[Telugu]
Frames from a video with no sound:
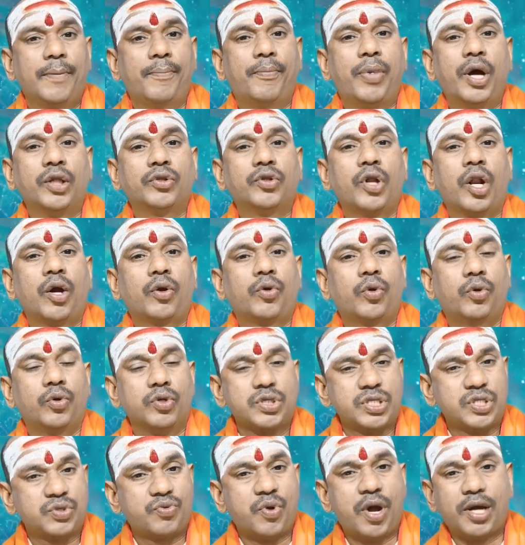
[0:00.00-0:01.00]
ఇబ్బందులకు
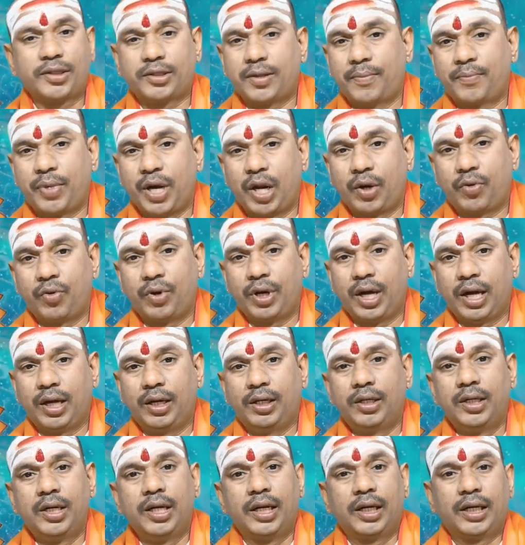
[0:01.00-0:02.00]
స్వాగతం పలకుండా
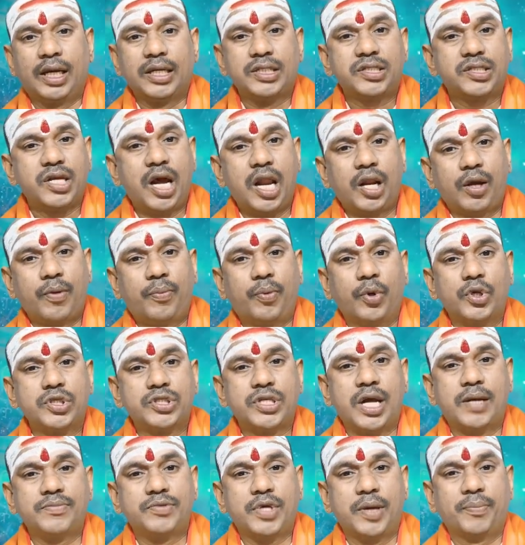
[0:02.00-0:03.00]
కష్టాలకు
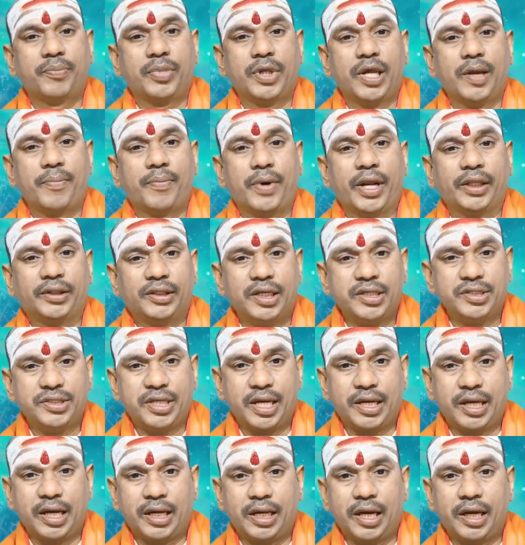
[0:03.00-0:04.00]
పులిస్టాప్ చెప్పే ప్రయత్నం
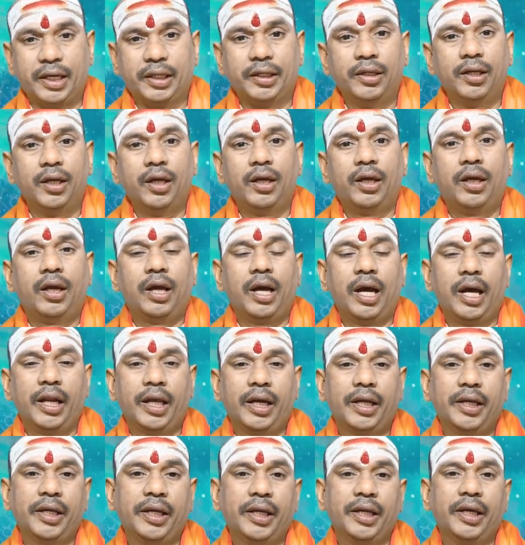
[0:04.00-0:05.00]
చేయగలగాలి
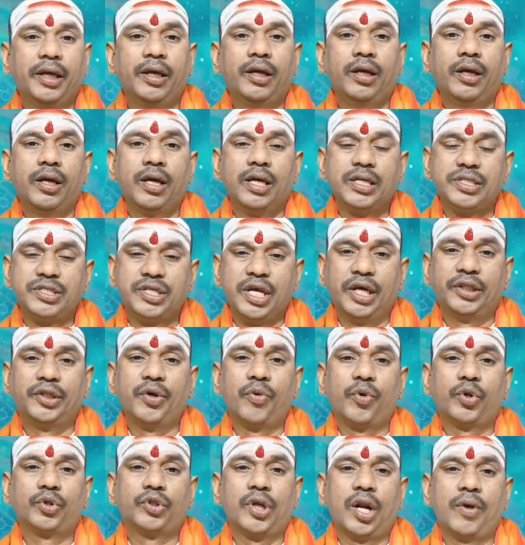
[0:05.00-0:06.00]
అలాగనే
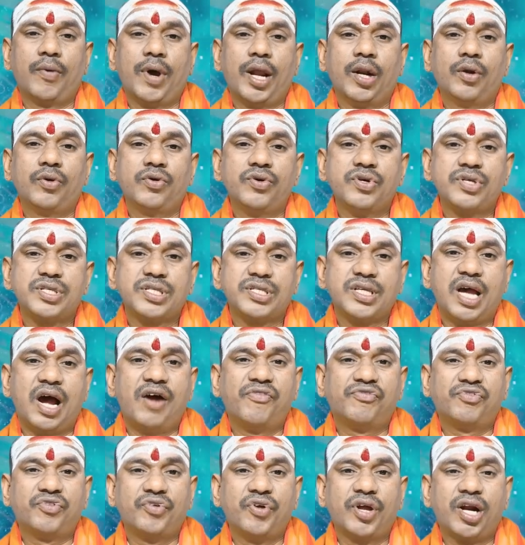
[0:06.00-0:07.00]
చేతి వృత్తుల వాళ్ళు
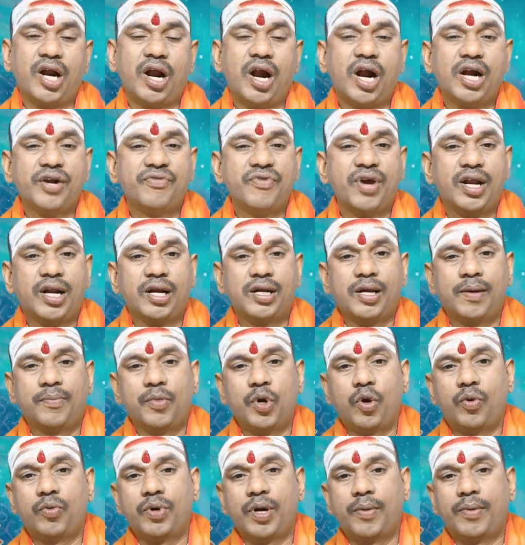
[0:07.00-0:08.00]
సాఫ్ట్వేర్ హార్డ్వేర్
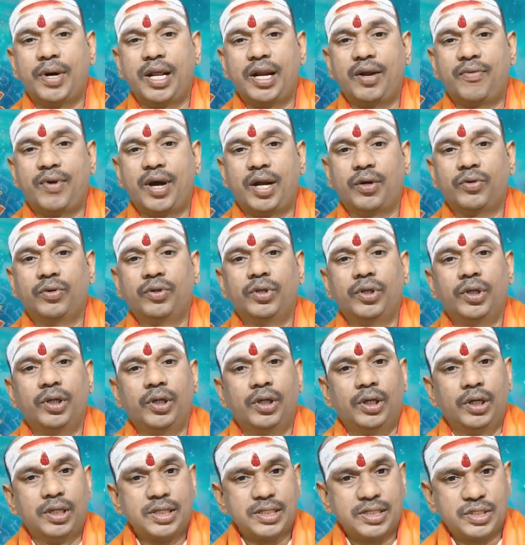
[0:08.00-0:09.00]
రంగంలో ఉండబడిన వారు
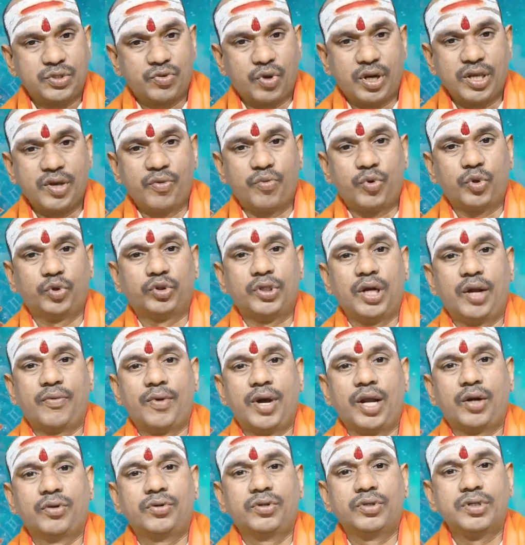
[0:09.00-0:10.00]
స్వయం వృత్తుల
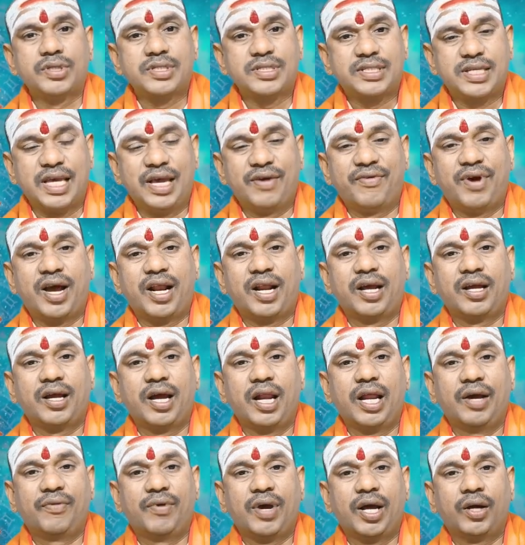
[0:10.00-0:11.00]
వారు సేవా
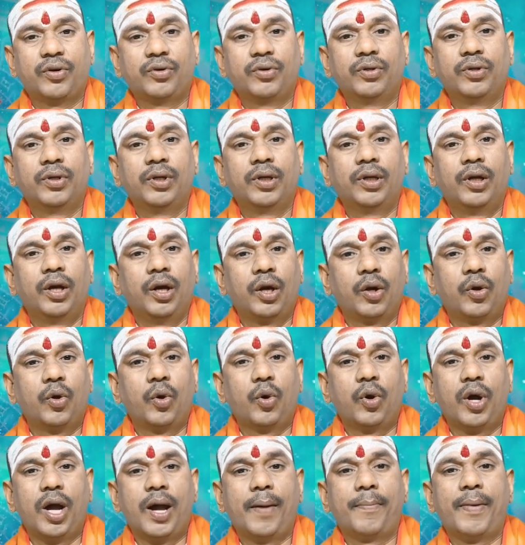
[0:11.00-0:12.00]
రంగాల వారు
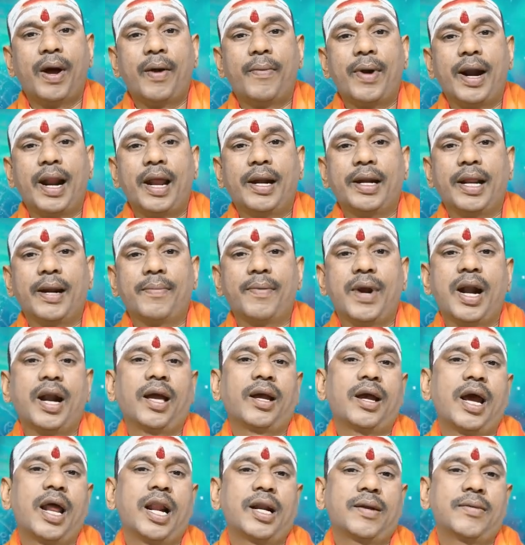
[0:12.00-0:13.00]
గృహ భవన
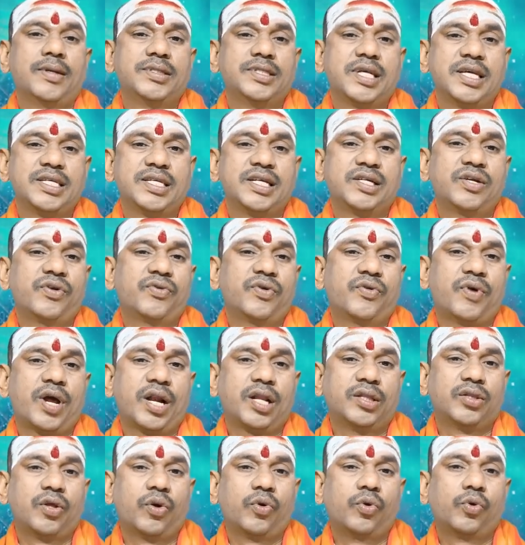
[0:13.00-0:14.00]
నిర్మాణ కార్యక్రమం చేసేటువంటి
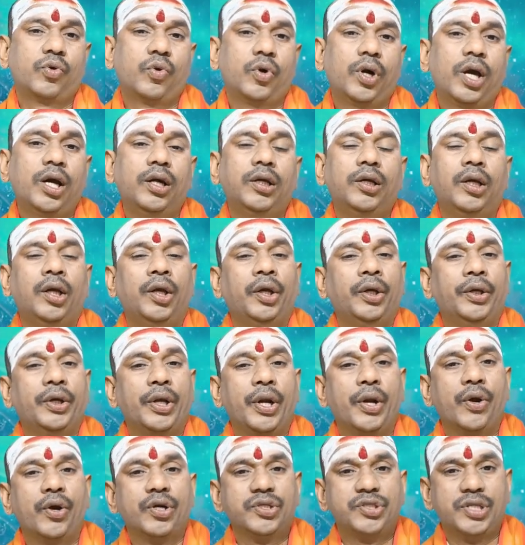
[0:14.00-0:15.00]
వారందరూ కూడా
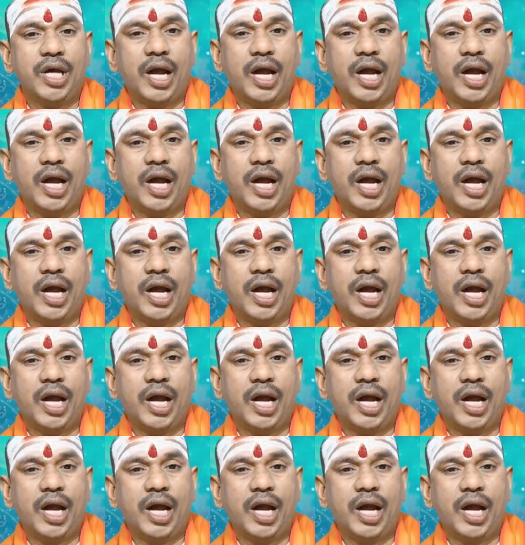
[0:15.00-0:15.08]
ఎన్నో